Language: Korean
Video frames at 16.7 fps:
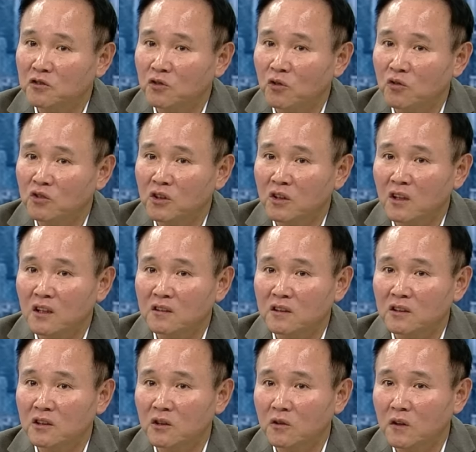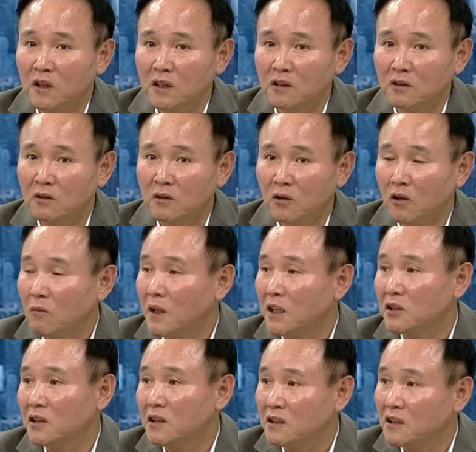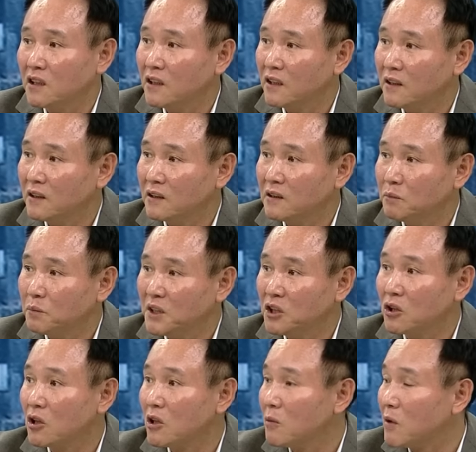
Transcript: 솔루션 같은 경우에는 얼마 전에 이제 그 비전을